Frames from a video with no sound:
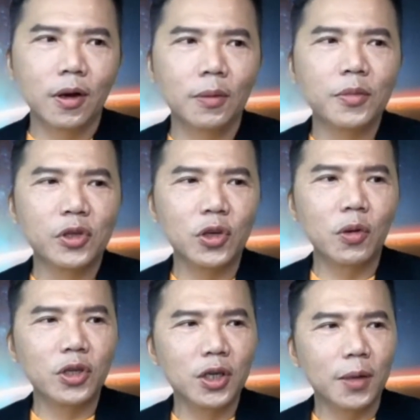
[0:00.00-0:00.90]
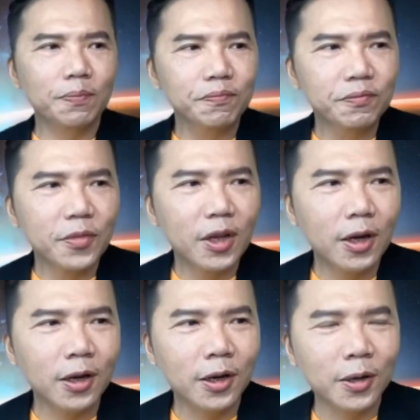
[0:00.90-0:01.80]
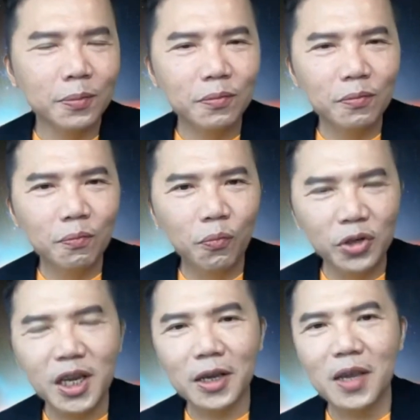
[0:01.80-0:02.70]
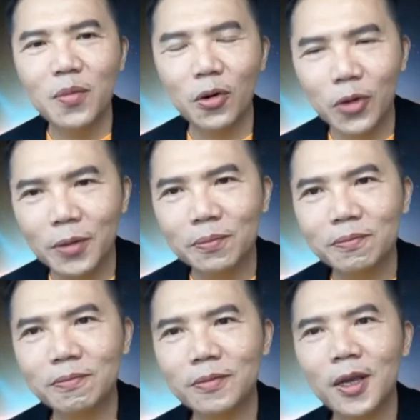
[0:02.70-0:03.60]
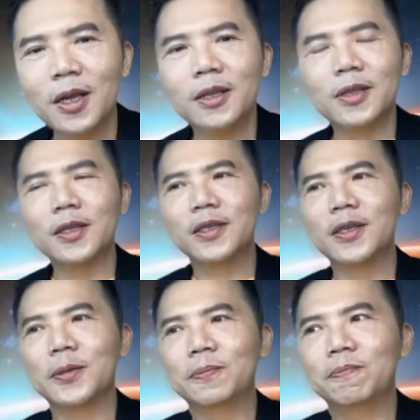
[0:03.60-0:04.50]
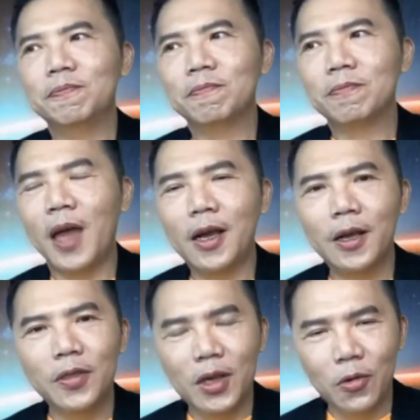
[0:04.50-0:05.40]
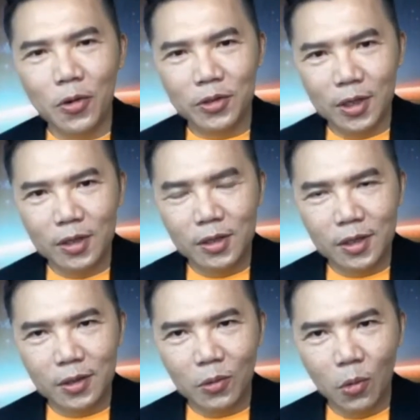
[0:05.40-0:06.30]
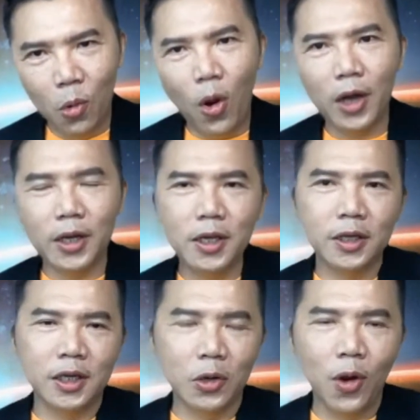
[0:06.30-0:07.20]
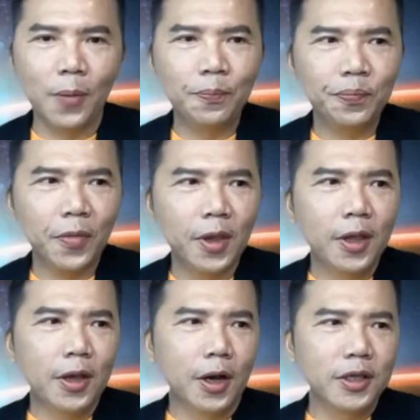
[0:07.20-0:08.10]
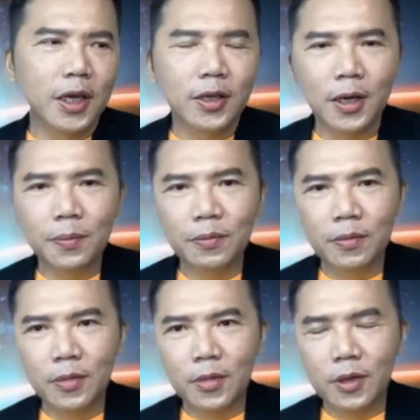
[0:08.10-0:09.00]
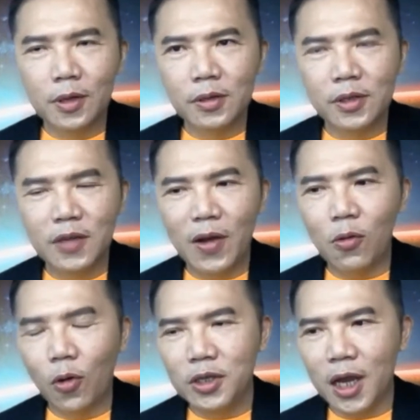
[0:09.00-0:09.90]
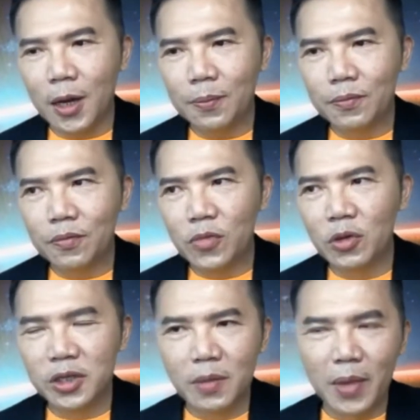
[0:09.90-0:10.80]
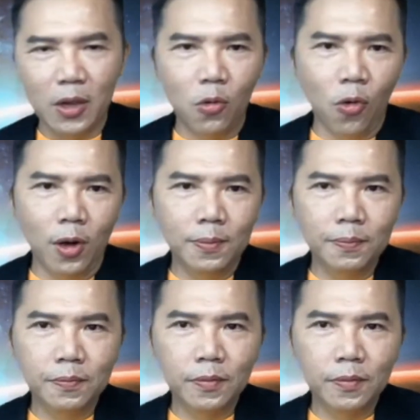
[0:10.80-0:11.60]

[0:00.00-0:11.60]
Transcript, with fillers: 哦，所以我觉得，呃。不是讲阴谋论，但是它肯定会有政治化的一个情况，而且呢，西方国家，尤其是美国，